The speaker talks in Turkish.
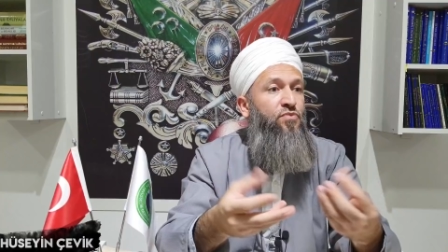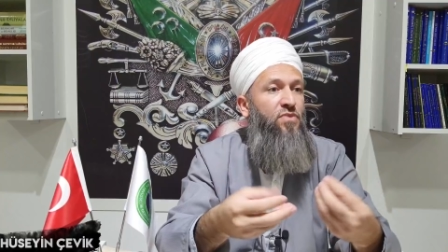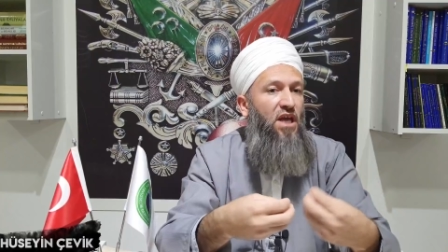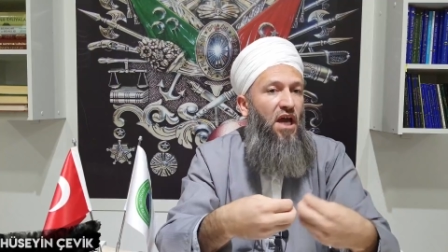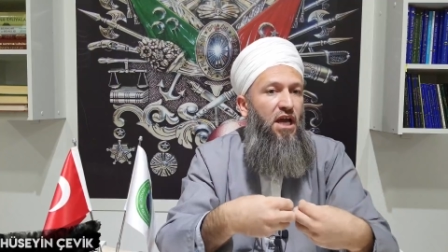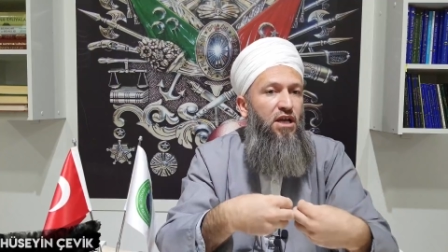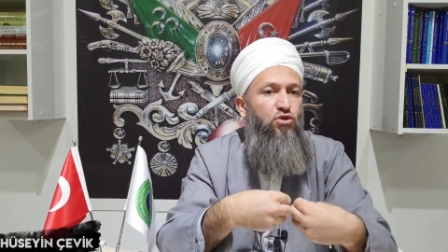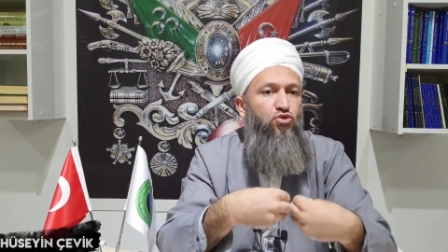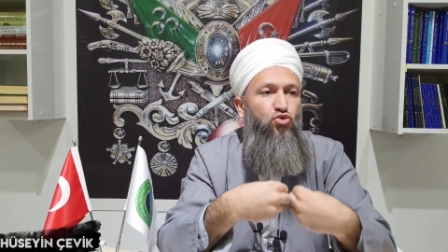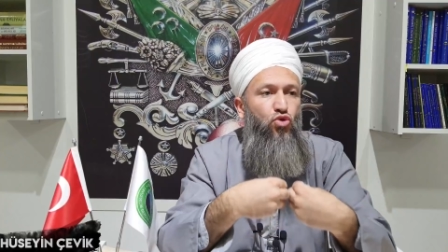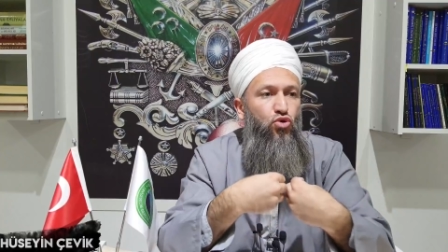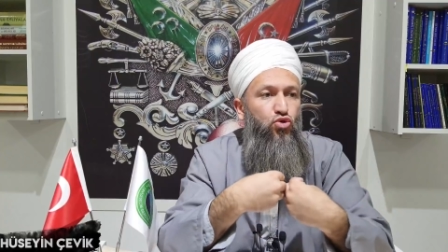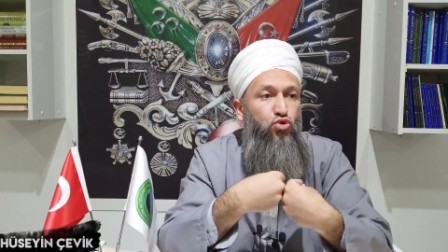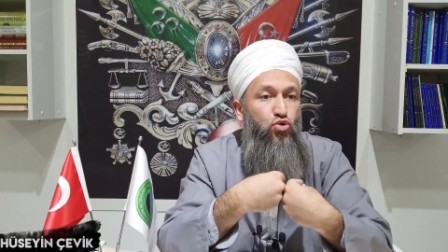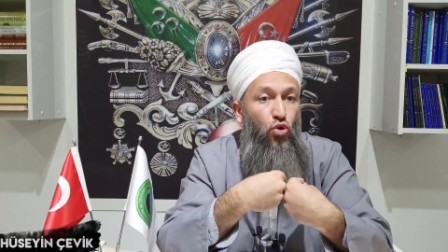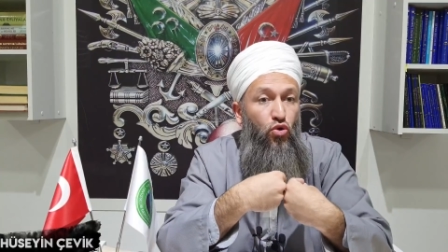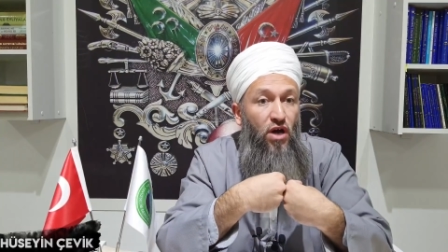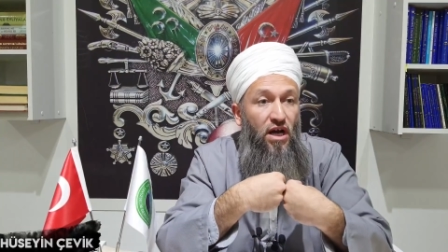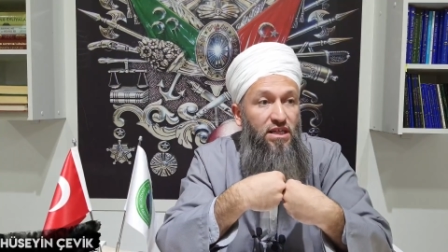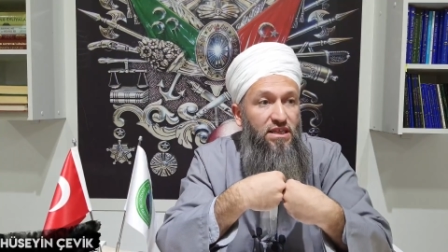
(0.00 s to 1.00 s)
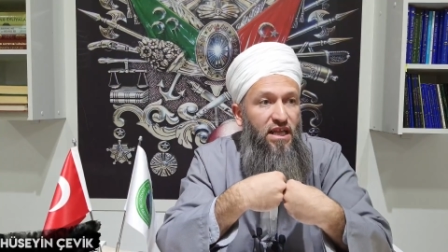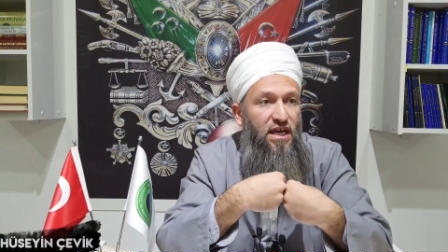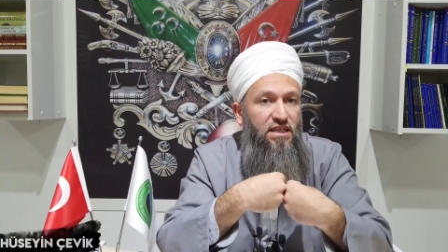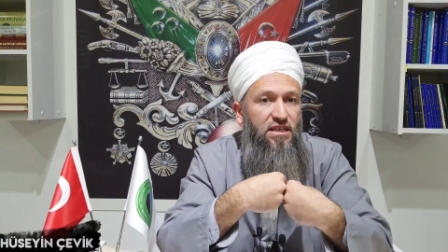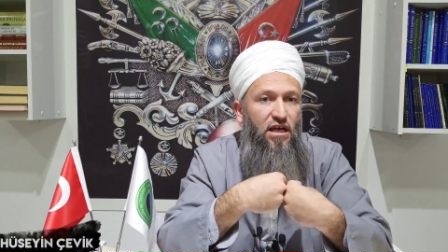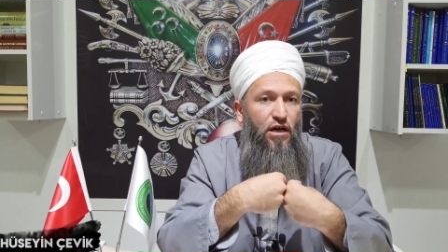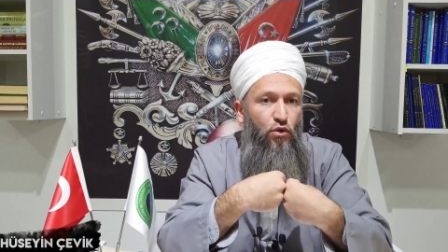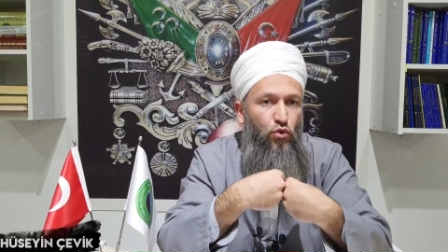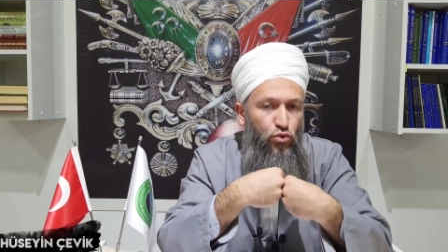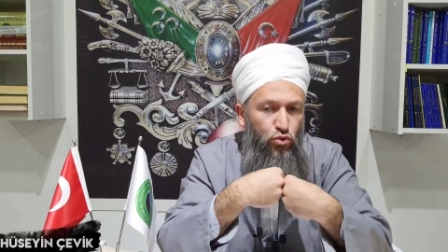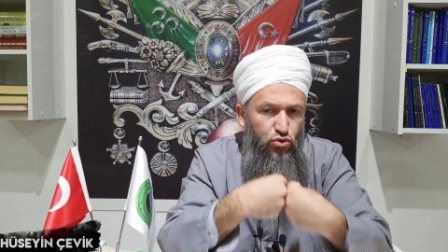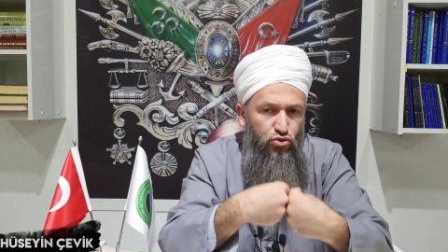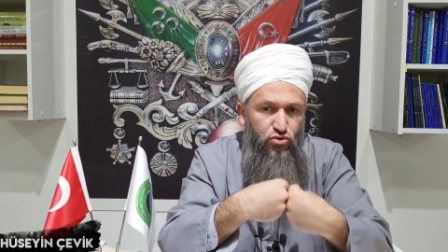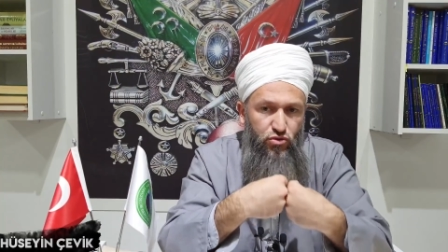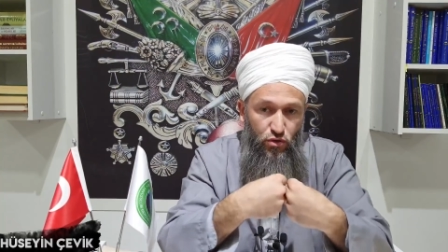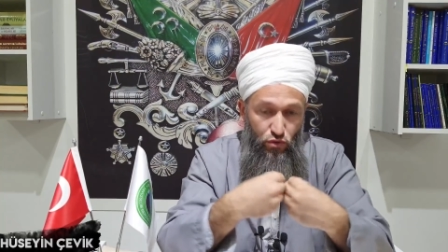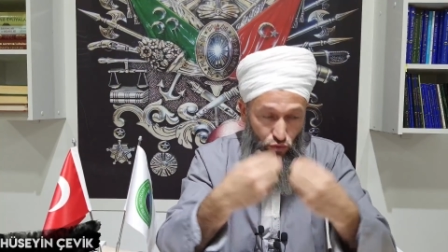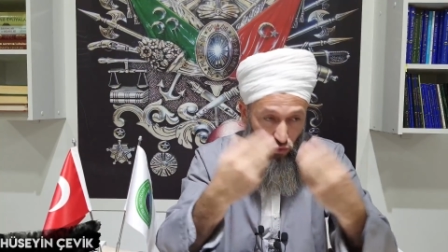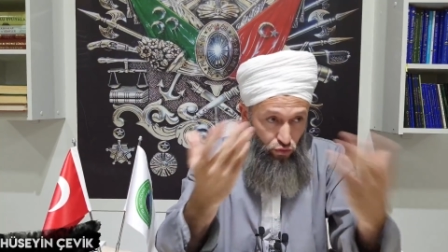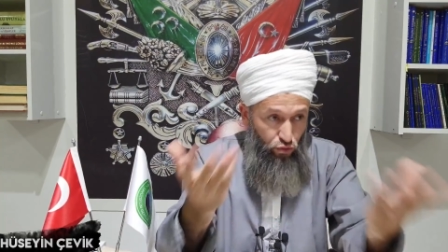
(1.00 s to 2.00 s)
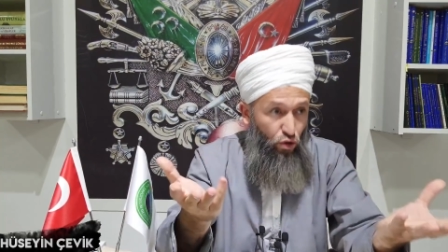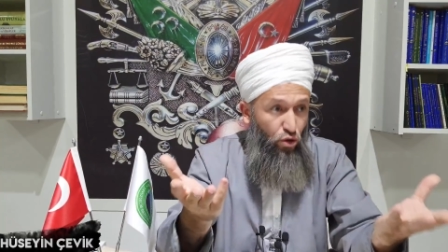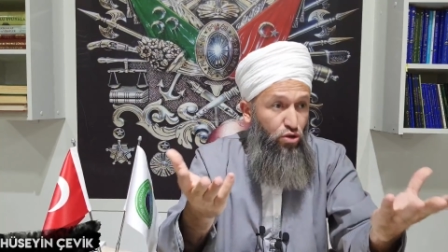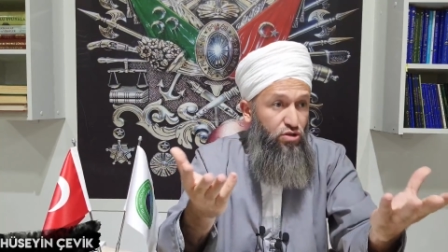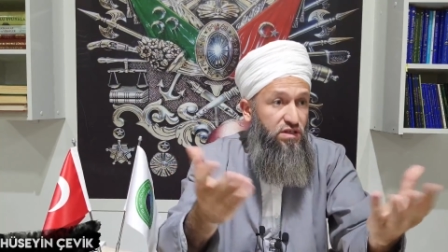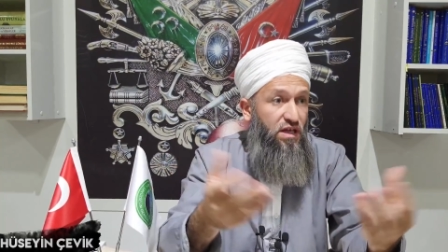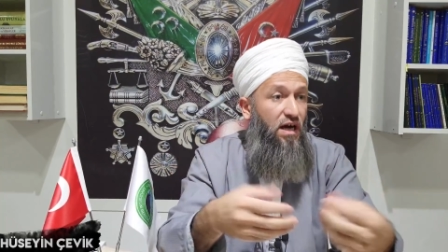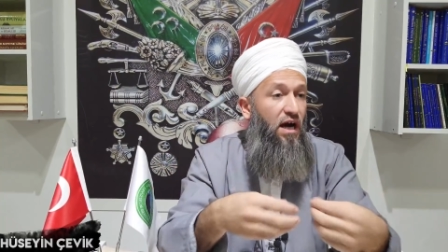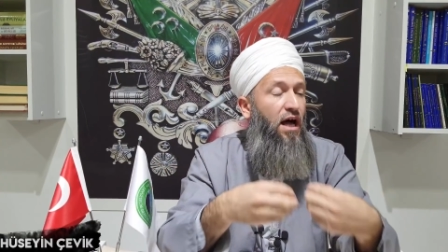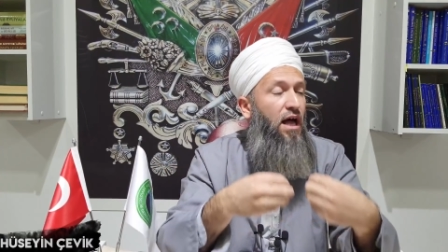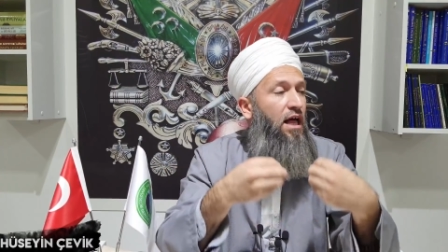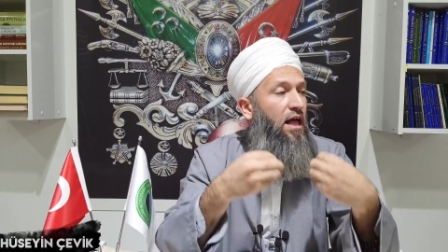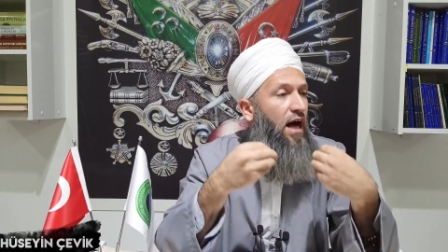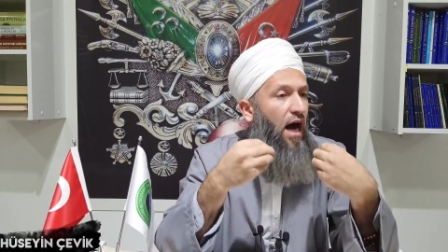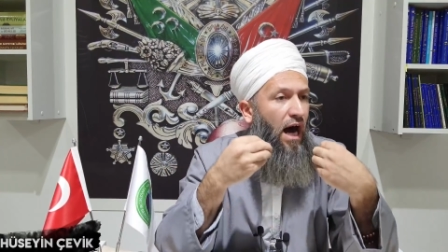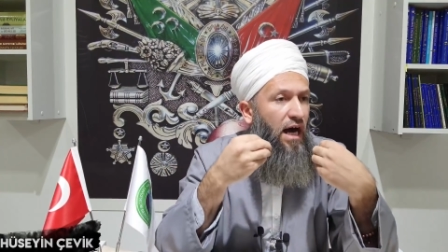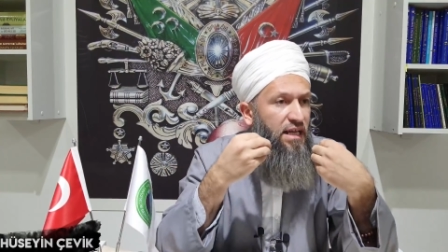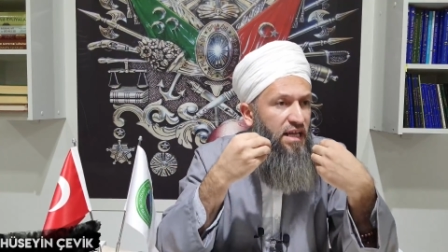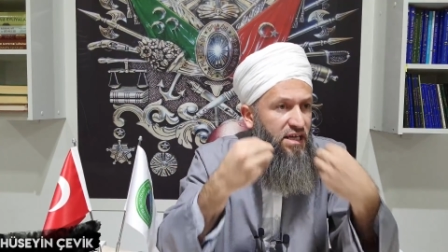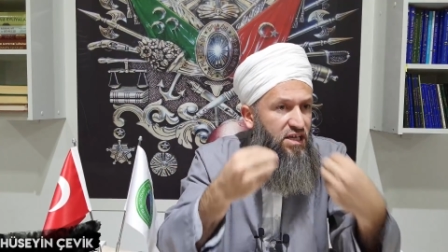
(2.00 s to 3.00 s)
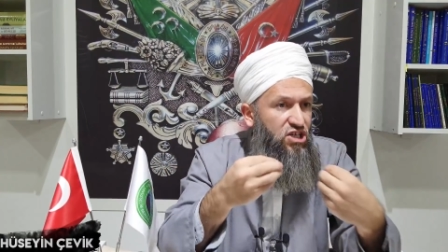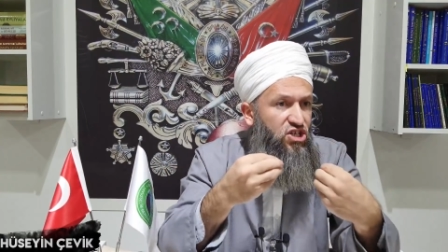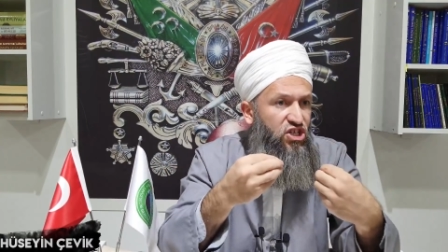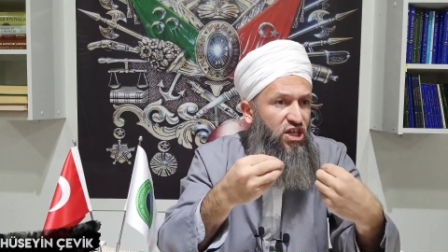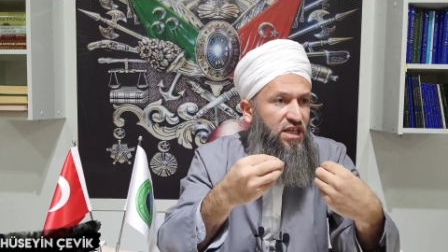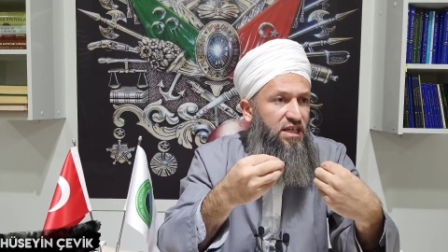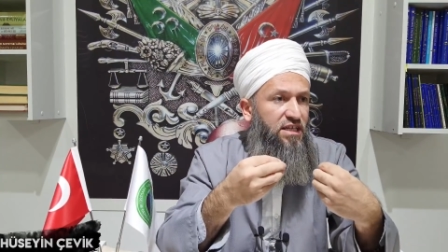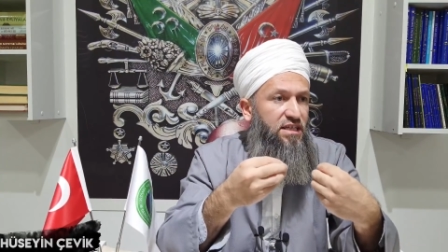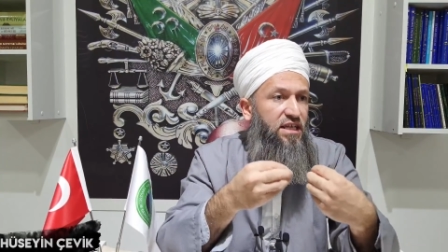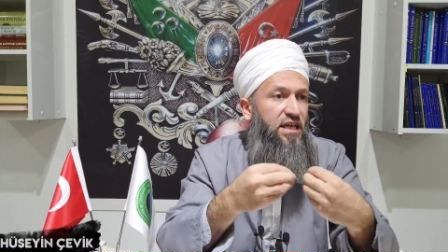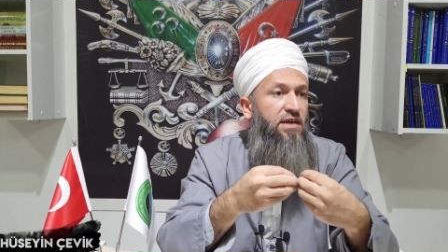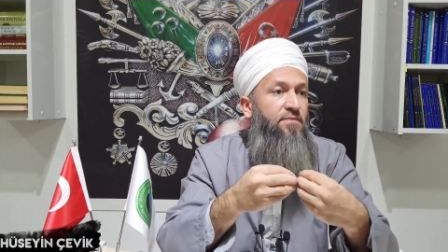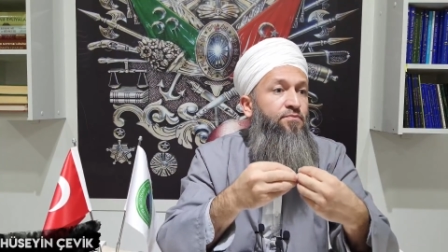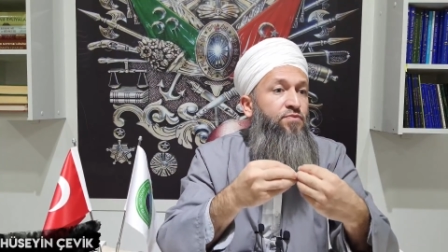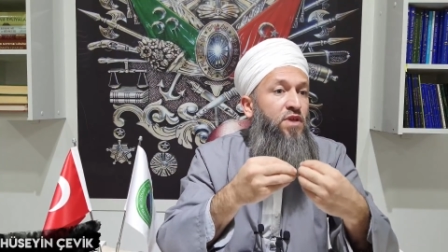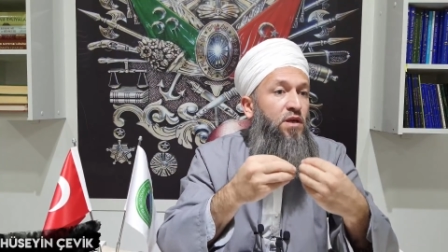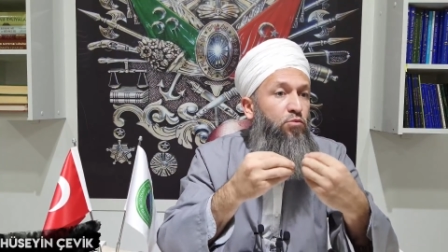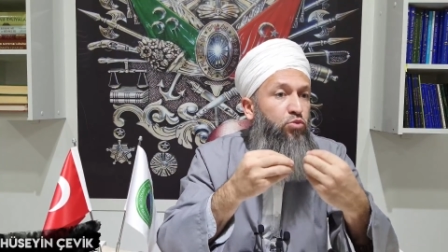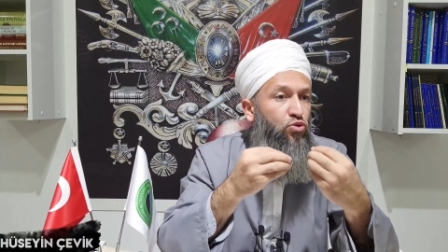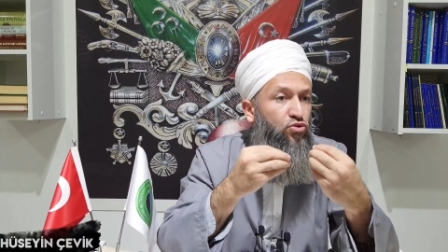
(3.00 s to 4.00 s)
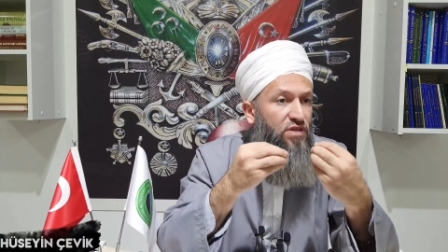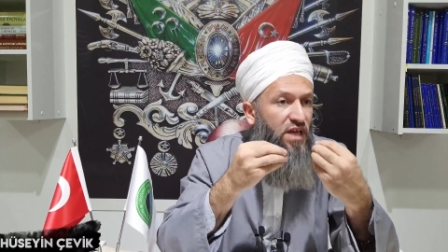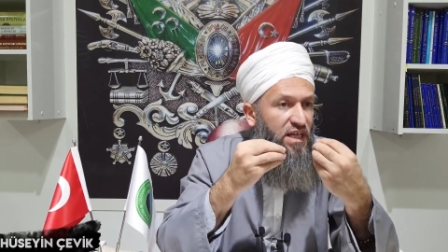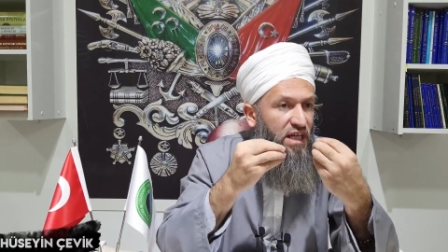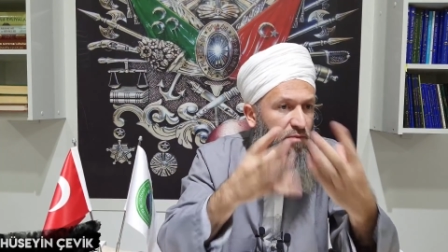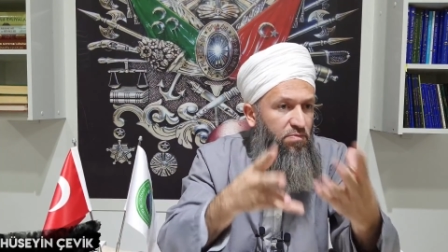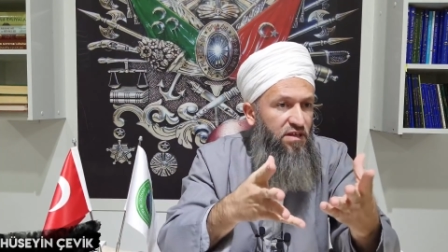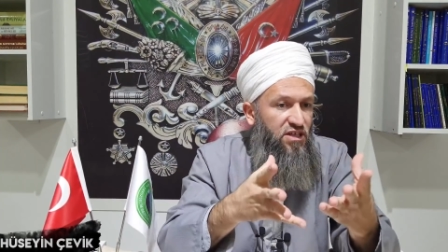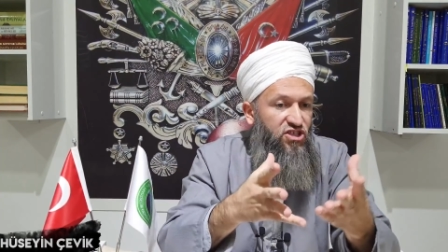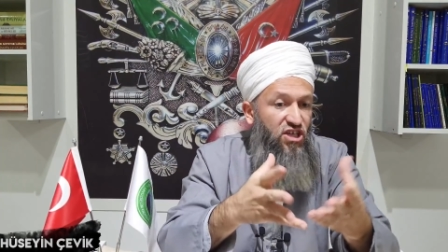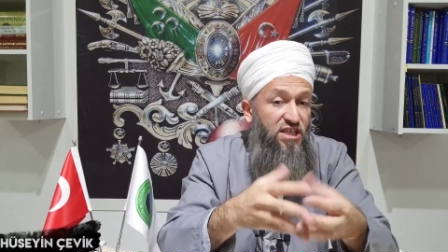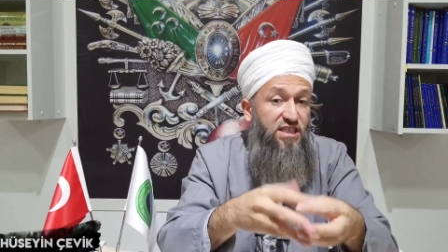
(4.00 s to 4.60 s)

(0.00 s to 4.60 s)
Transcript: En son sokaklarda ulu, ulu orta aleni şekilde bunlar yapılacak.